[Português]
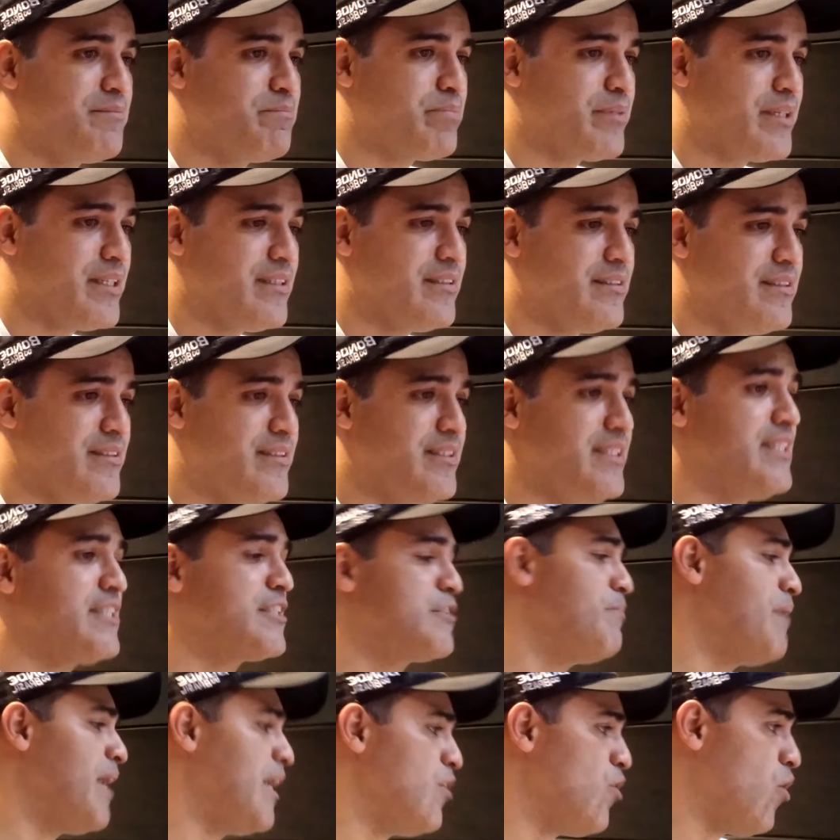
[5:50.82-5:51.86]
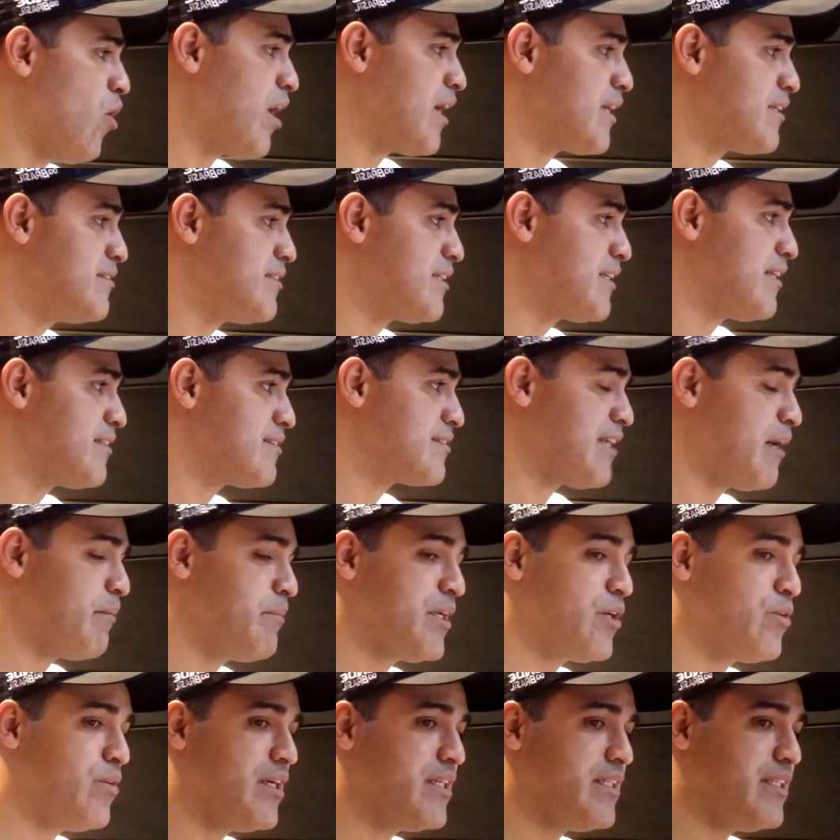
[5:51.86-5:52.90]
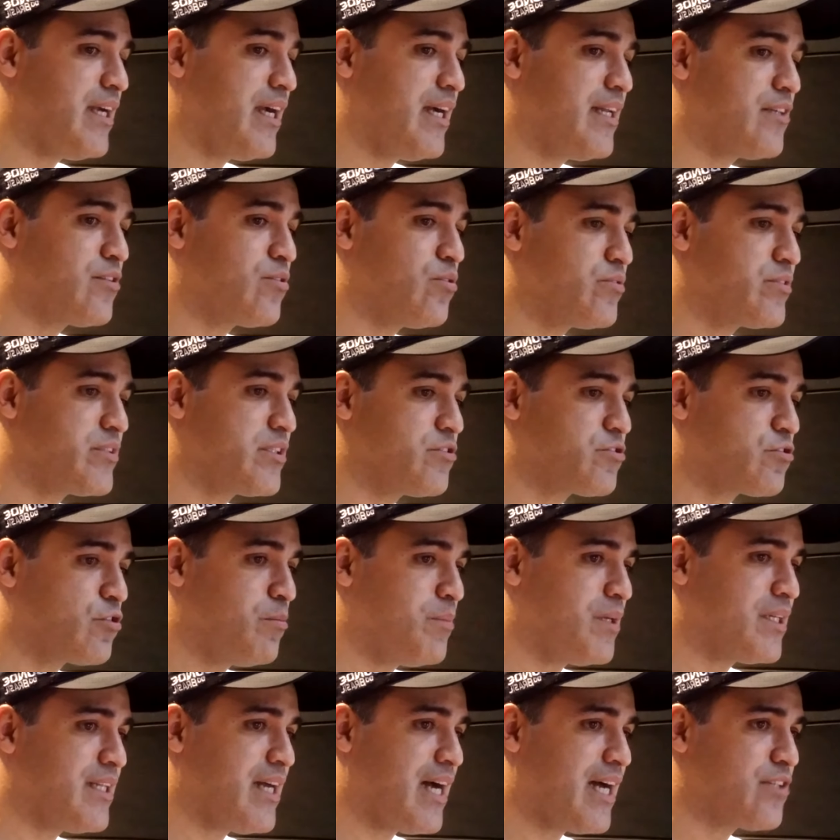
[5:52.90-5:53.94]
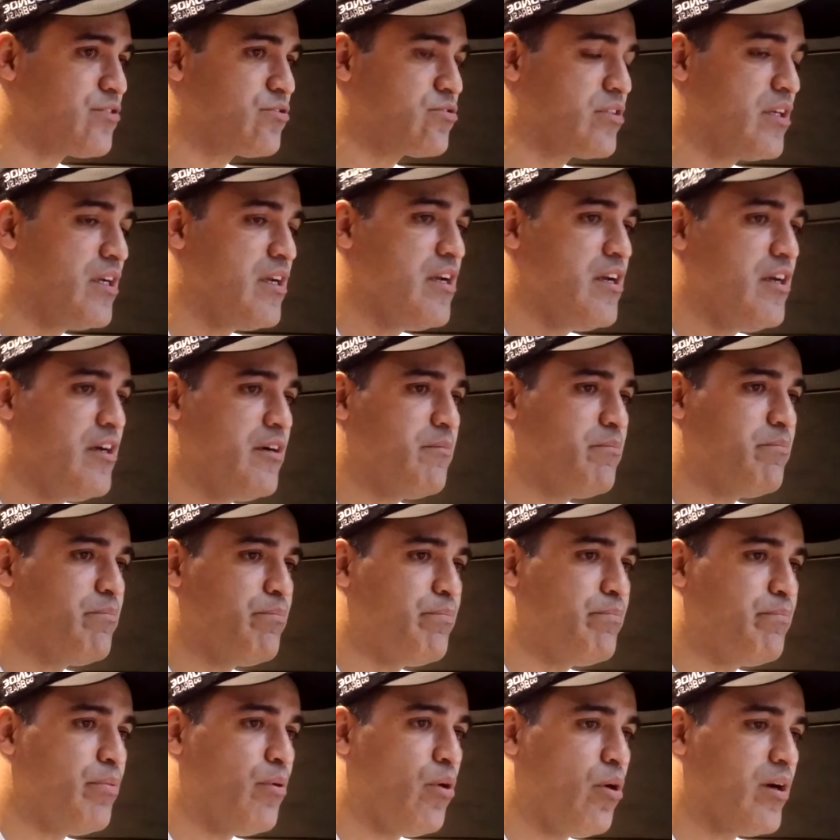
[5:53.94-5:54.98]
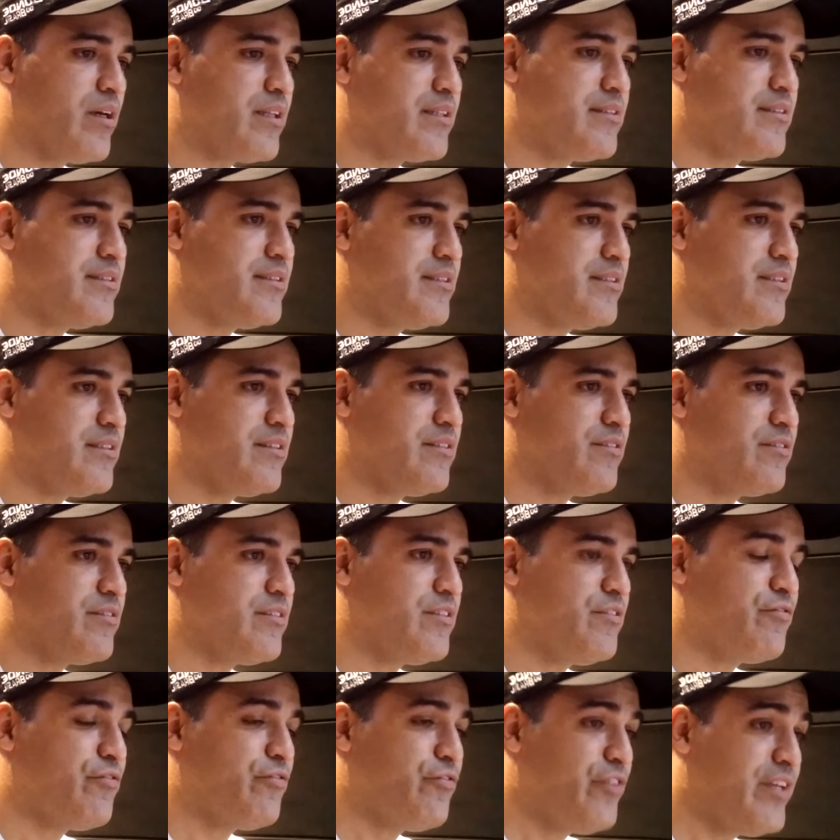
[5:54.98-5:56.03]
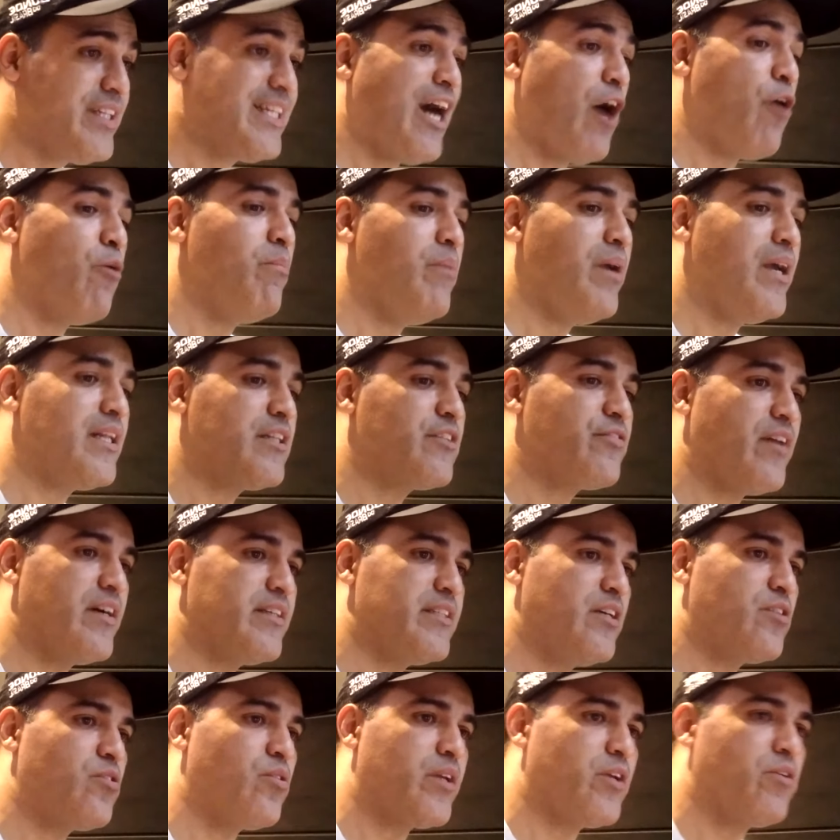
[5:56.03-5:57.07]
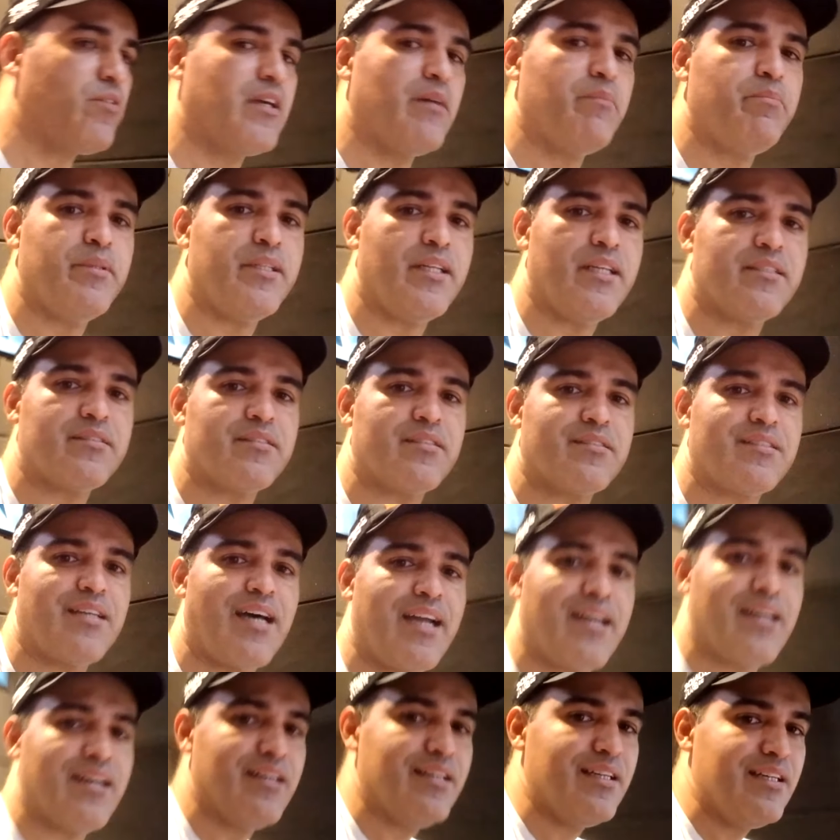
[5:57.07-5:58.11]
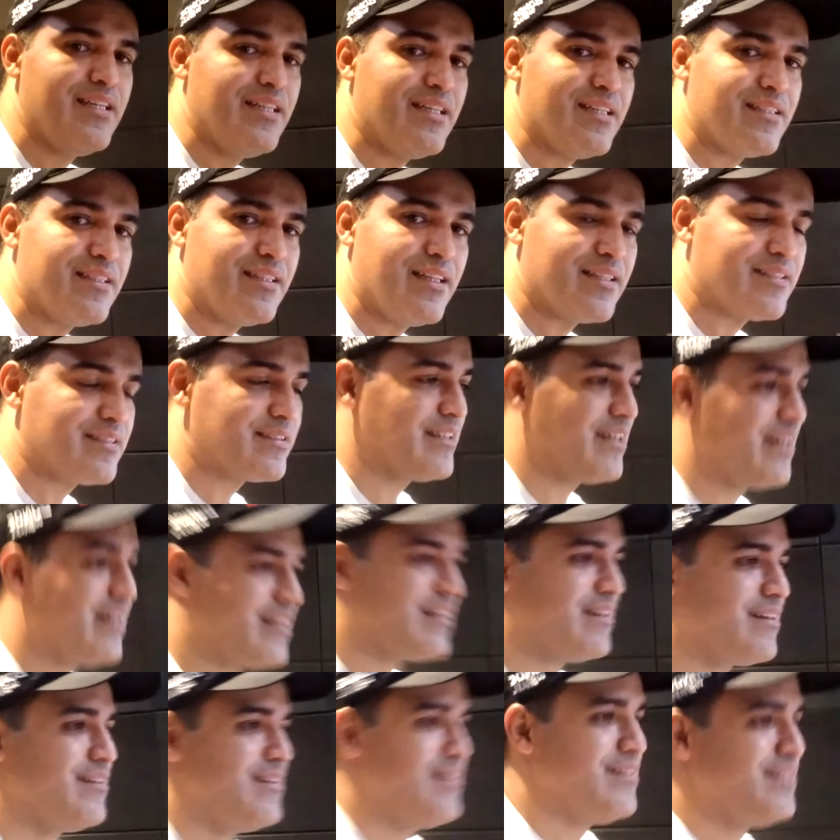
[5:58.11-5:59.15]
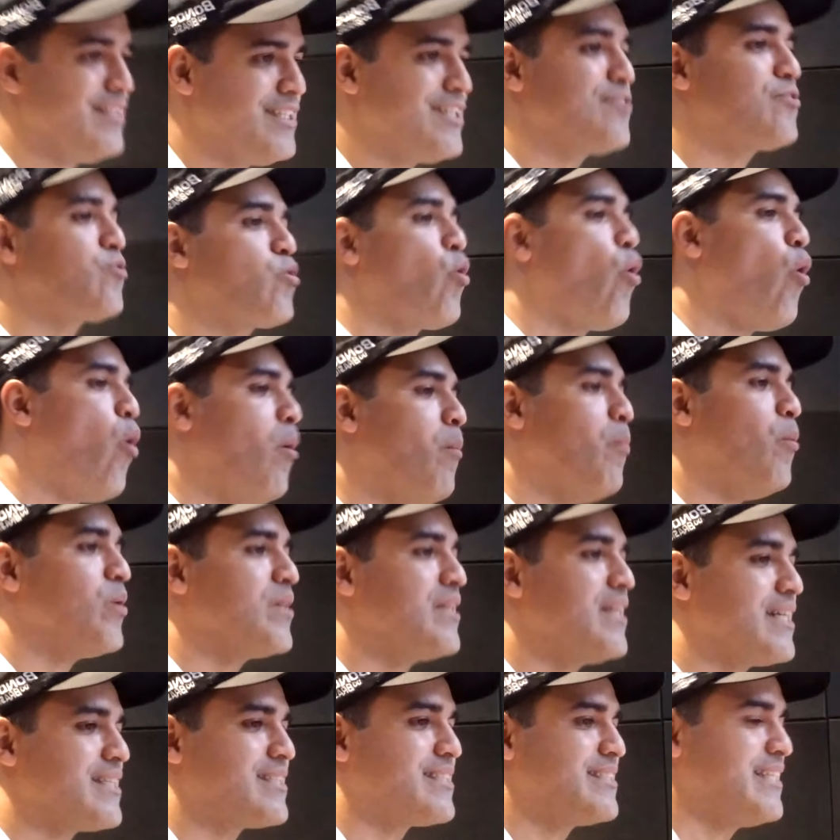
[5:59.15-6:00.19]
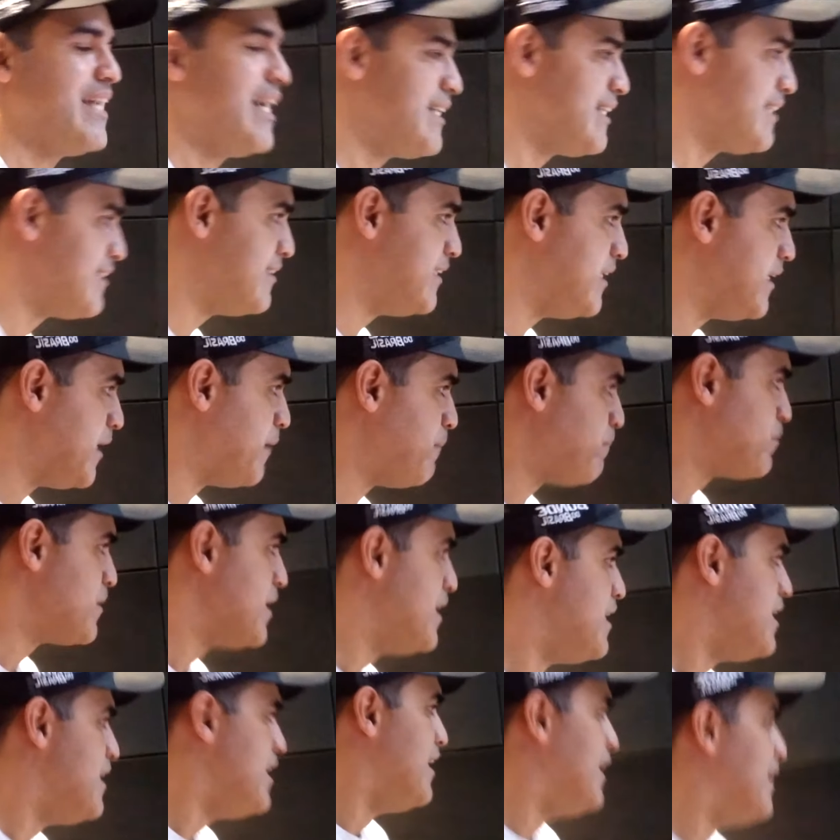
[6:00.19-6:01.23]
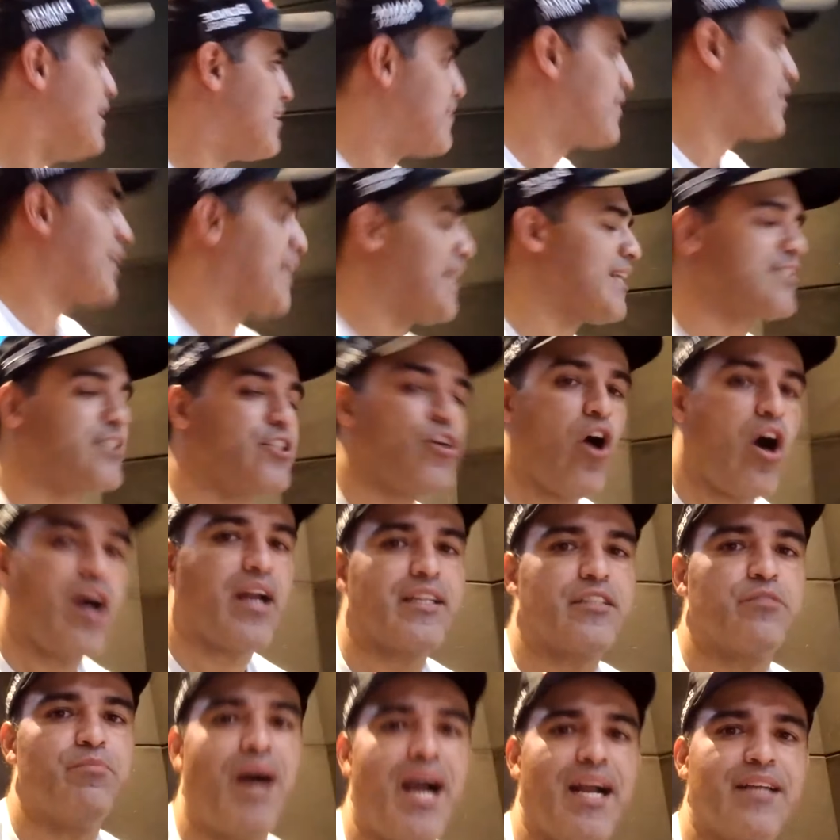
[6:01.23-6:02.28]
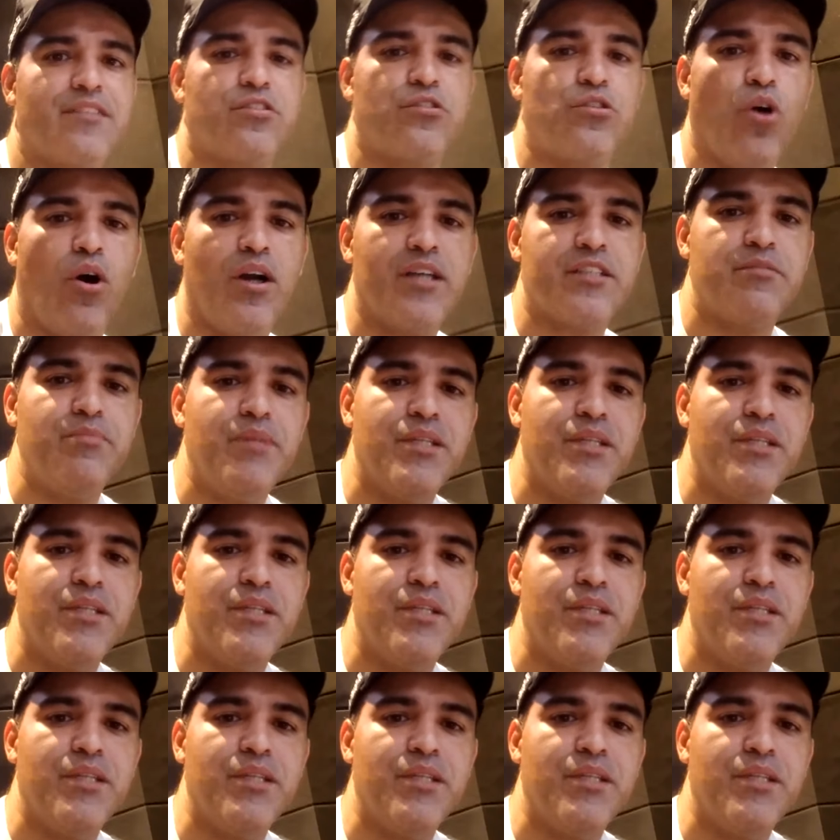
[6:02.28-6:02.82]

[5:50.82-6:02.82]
de dias melhores e quem sabe aí o Raniel com seus comandados pode finalmente fazer com que o Campinense saia dessa incômoda Série D. 13 horas mais 2